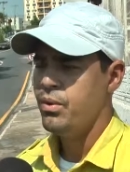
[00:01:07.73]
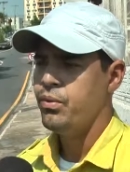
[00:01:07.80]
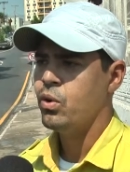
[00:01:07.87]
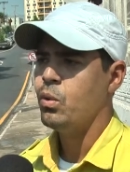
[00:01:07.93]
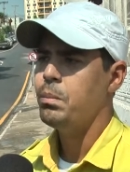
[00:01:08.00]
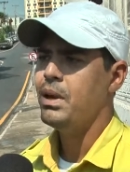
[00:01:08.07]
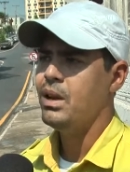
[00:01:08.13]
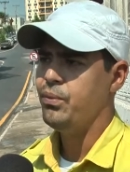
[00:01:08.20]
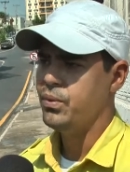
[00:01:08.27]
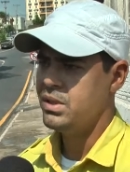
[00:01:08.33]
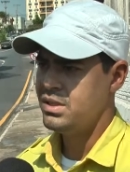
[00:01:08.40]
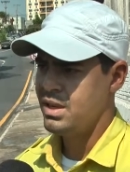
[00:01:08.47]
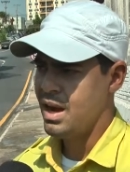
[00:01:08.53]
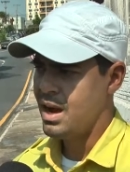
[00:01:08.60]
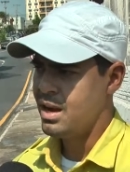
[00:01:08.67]
foram
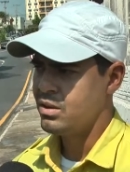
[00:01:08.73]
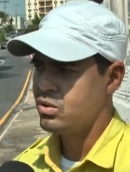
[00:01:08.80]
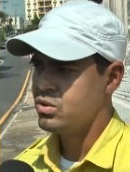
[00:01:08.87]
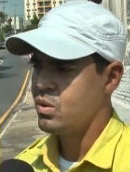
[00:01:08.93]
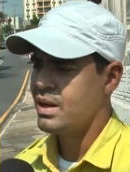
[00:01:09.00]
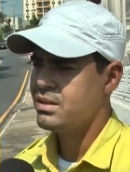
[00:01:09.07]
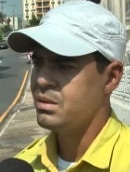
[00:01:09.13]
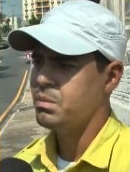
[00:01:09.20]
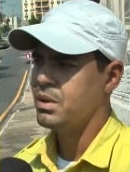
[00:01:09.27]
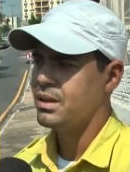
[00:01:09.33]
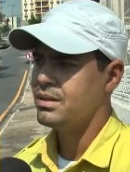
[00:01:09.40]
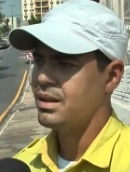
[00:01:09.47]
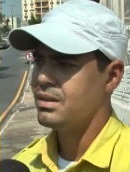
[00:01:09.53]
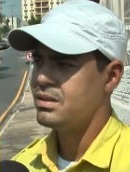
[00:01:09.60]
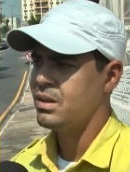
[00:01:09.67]
beneficiados com essa
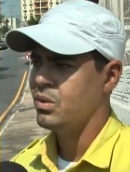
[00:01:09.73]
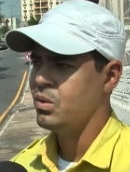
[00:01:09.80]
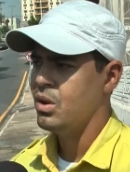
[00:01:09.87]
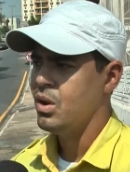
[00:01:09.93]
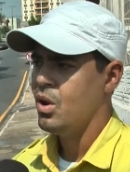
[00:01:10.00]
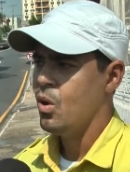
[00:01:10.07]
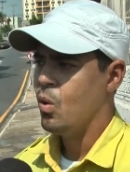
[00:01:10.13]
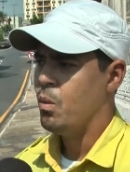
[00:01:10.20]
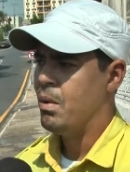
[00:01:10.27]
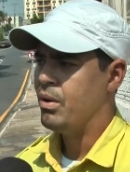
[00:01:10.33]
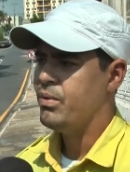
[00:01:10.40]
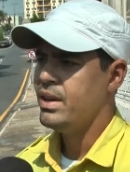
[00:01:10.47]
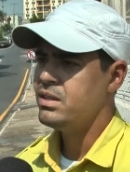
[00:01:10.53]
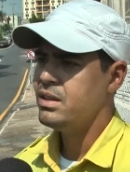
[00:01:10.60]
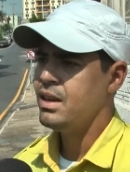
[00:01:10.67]
implantação, uma
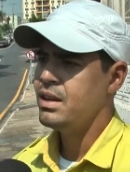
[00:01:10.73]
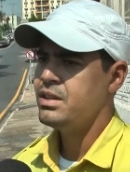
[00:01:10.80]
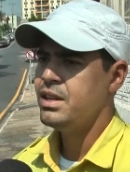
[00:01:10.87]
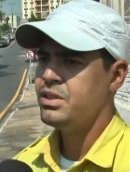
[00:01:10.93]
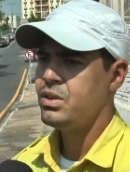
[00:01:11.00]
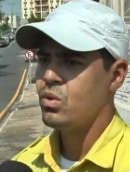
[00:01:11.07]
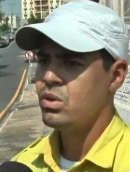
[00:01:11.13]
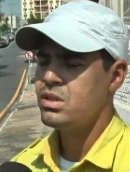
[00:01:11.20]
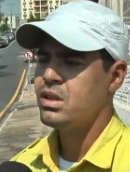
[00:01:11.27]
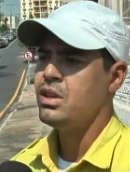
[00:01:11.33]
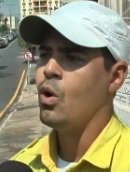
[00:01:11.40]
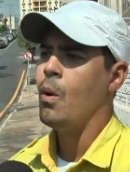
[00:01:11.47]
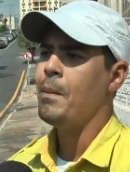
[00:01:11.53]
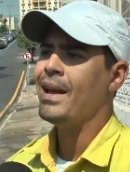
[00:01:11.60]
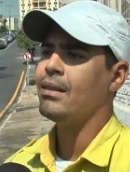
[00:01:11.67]
vez que a gente
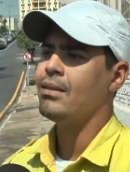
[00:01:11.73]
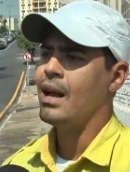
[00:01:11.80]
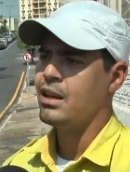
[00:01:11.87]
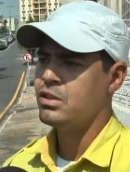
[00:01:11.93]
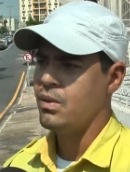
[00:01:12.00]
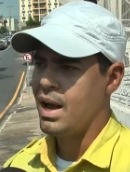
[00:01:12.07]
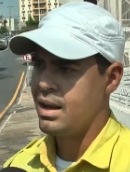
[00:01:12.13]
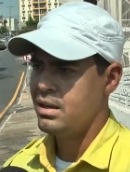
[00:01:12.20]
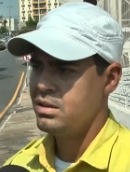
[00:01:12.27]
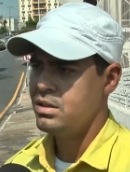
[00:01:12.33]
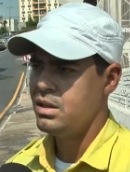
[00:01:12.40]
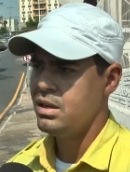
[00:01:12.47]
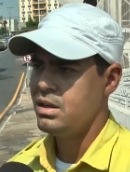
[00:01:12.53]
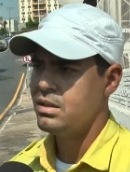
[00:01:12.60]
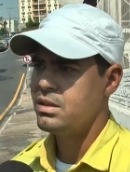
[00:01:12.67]
conseguiu aumentar as vagas
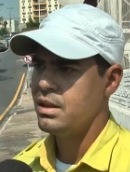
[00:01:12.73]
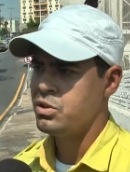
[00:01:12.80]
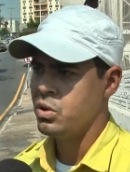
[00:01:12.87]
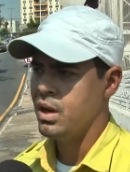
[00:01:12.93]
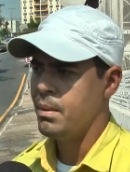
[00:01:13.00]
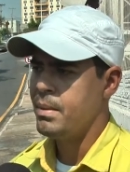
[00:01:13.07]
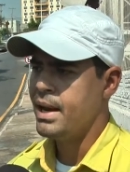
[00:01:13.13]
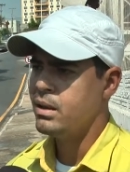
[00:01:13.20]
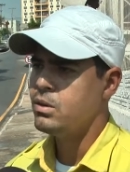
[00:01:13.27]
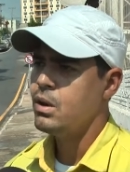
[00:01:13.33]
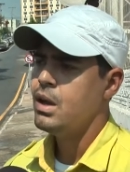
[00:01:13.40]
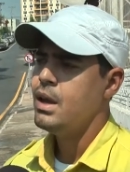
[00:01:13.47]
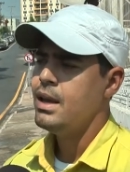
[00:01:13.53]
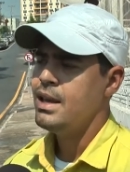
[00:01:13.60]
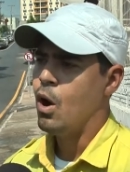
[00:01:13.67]
de estacionamento
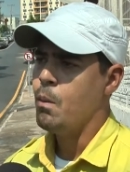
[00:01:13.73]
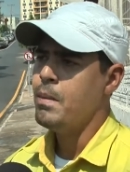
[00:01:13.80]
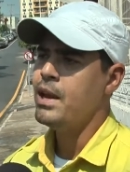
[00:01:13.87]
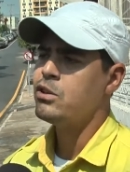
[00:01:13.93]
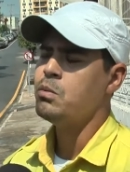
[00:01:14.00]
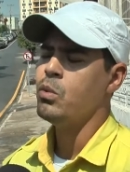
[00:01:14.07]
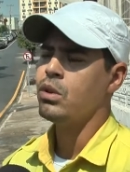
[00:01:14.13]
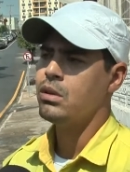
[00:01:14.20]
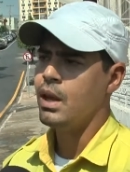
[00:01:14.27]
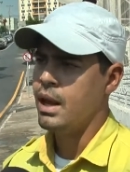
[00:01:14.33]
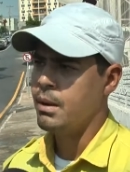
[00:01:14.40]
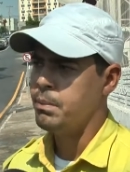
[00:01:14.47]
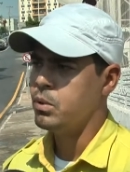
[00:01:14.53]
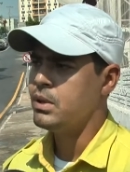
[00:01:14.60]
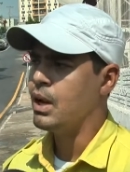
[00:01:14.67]
e, ao mesmo
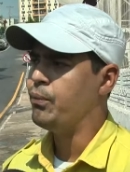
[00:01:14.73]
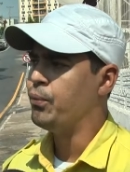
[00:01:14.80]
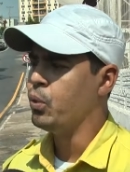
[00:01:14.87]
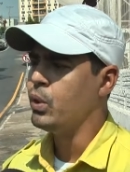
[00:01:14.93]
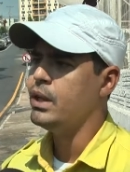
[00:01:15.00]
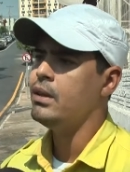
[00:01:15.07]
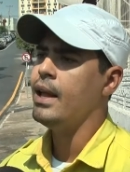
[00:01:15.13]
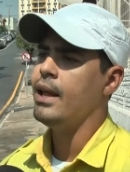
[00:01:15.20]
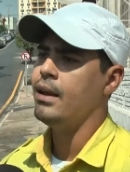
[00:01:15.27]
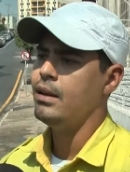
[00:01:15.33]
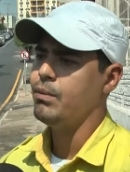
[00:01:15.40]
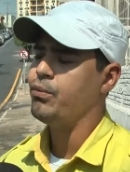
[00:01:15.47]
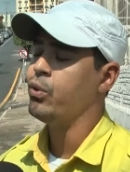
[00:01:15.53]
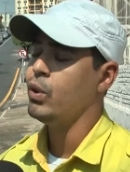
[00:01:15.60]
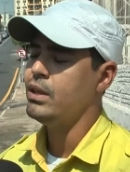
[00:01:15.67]
tempo, dar
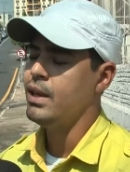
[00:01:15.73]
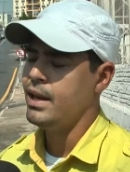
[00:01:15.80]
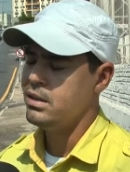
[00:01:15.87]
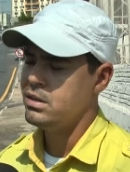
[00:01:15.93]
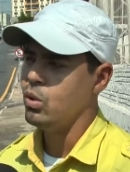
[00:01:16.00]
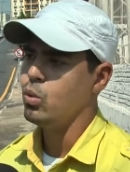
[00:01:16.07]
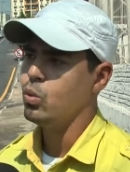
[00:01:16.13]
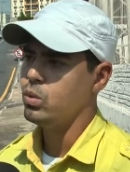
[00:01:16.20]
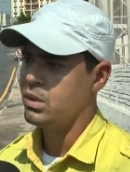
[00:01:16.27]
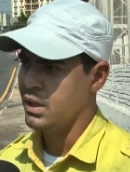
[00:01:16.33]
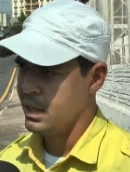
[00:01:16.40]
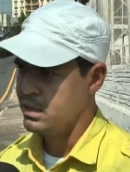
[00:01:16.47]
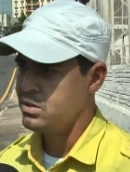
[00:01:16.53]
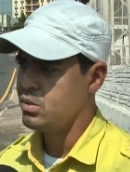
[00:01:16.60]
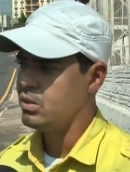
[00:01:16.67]
fluidez, fluidez ao
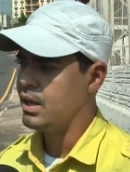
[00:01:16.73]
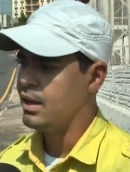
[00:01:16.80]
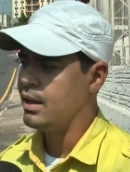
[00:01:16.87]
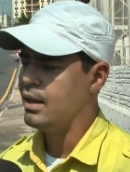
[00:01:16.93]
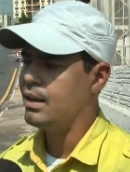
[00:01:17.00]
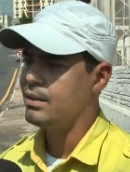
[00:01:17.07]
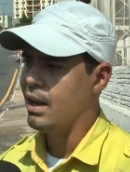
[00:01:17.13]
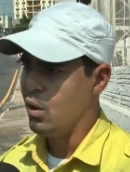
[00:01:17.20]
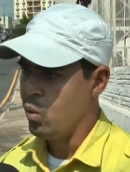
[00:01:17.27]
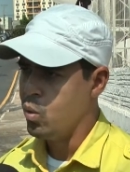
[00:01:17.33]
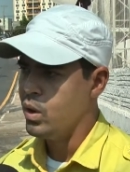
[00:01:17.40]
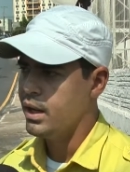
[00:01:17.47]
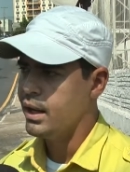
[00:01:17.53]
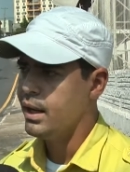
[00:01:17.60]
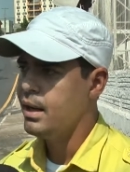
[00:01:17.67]
trânsito da, da
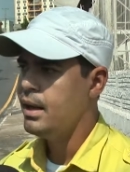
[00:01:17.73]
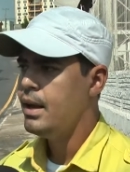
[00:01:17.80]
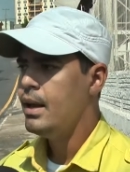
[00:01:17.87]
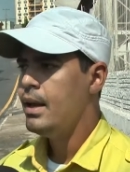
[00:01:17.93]
rua, né?